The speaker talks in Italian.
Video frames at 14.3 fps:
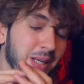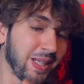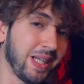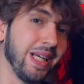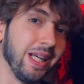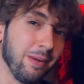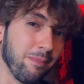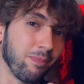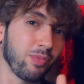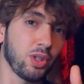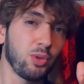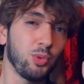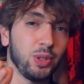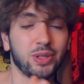Perché
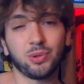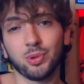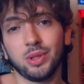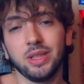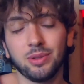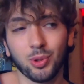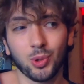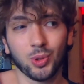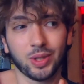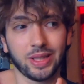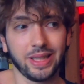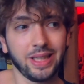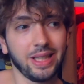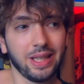questo titolo
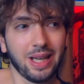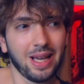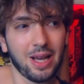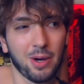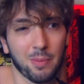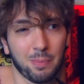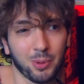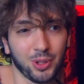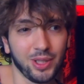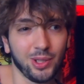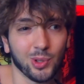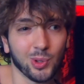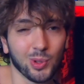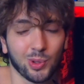che è un
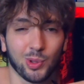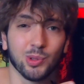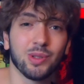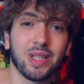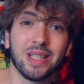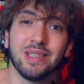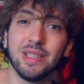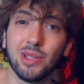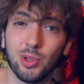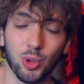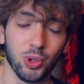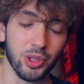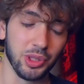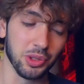pochino
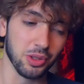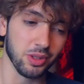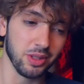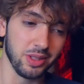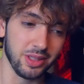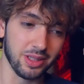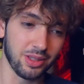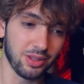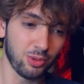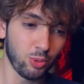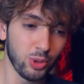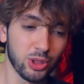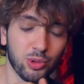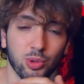contraddittorio? Eh,
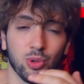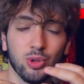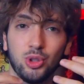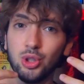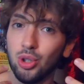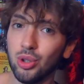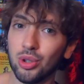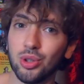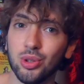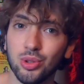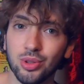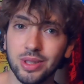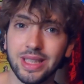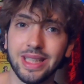questo
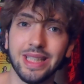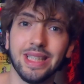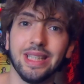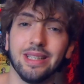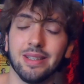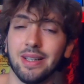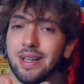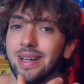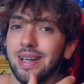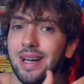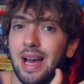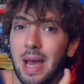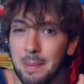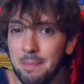gioco che
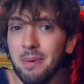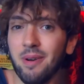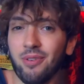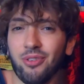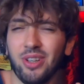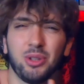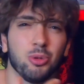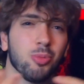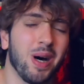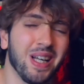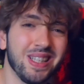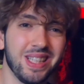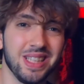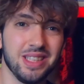è perfetto
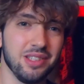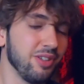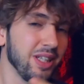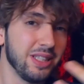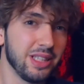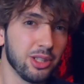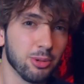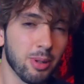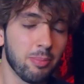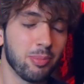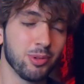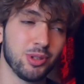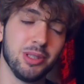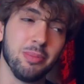ma ha dei difetti, com'è
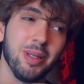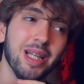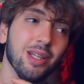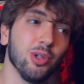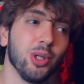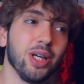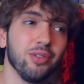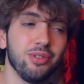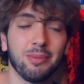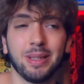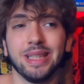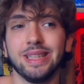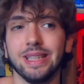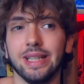possibile? Allora,
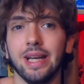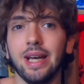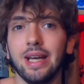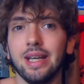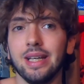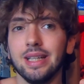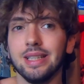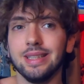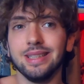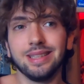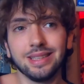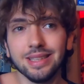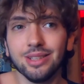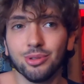ovviamente
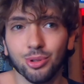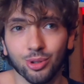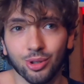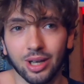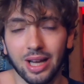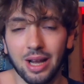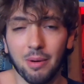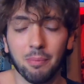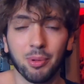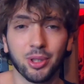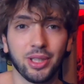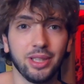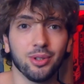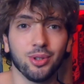il titolo è un
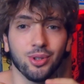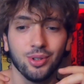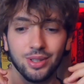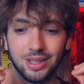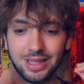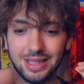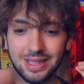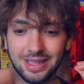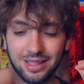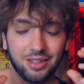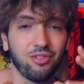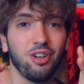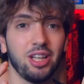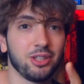pochino il
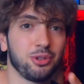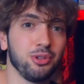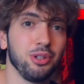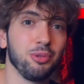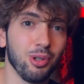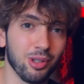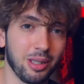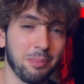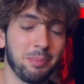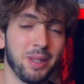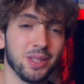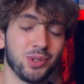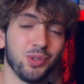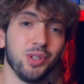riflesso di quello che
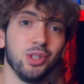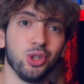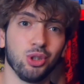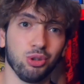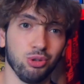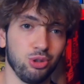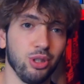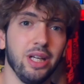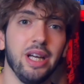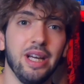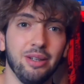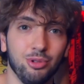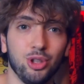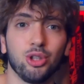penso del gioco, cioè
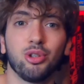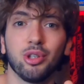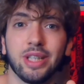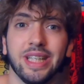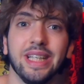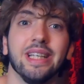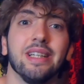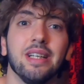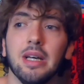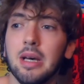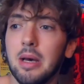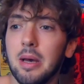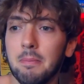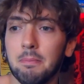è un gioco che
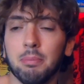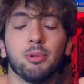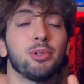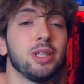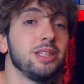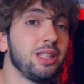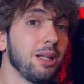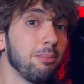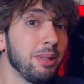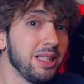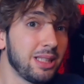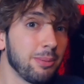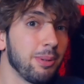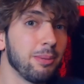
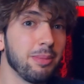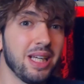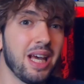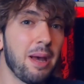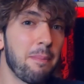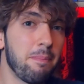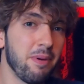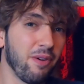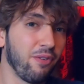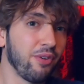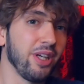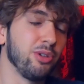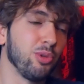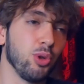potenzialmente per me è
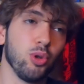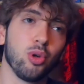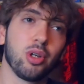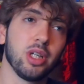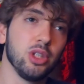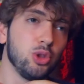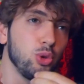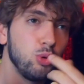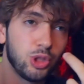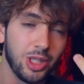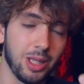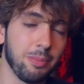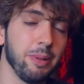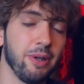perfetto, non
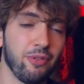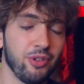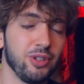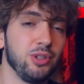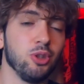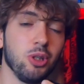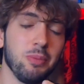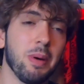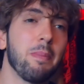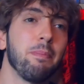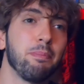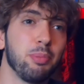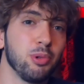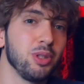raggiunge la perfezione, ma
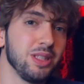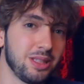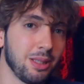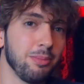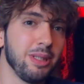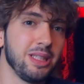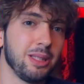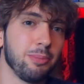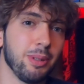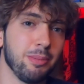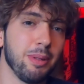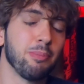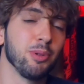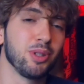potenzialmente
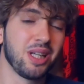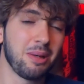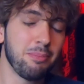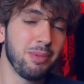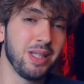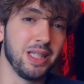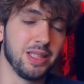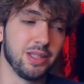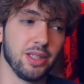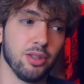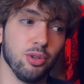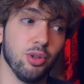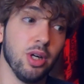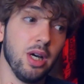per me potrebbe
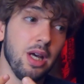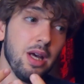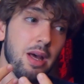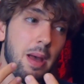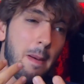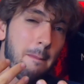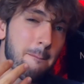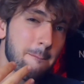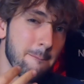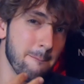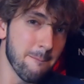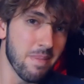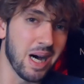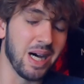esserlo,
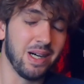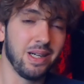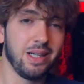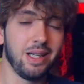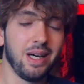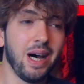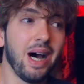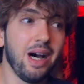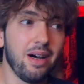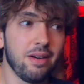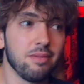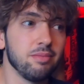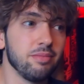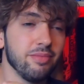ma
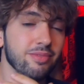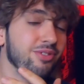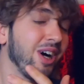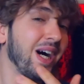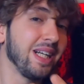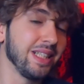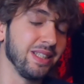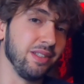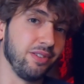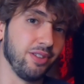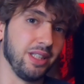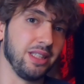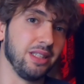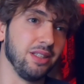ha vari
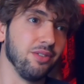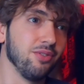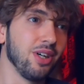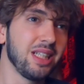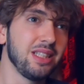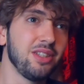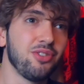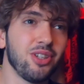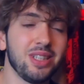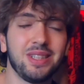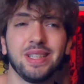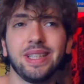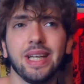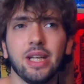difetti, vari
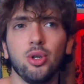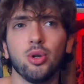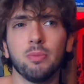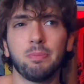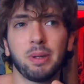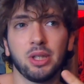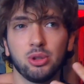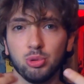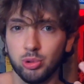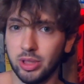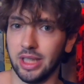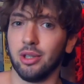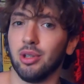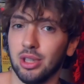difetti che non
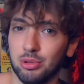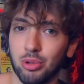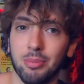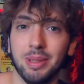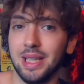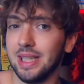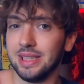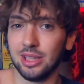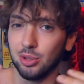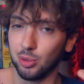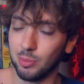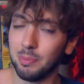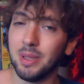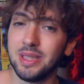pregiudicano la sua bellezza
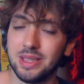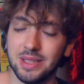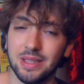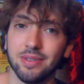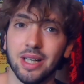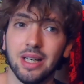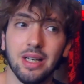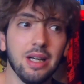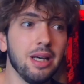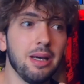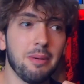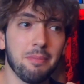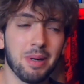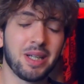complessiva
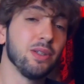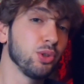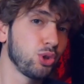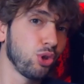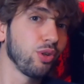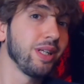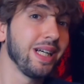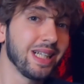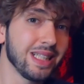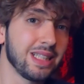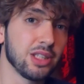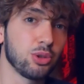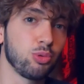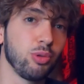ma che non sono neanche
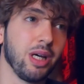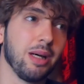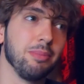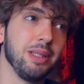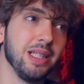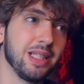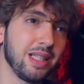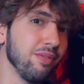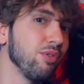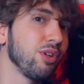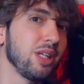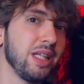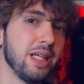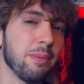trascurabili e che
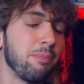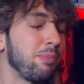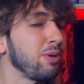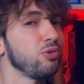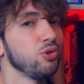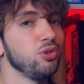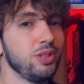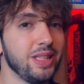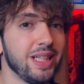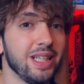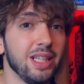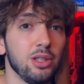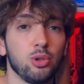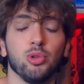vorrei
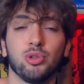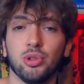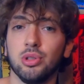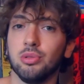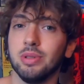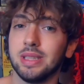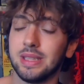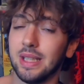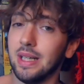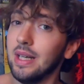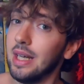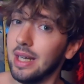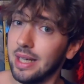approfondire nel corso di questa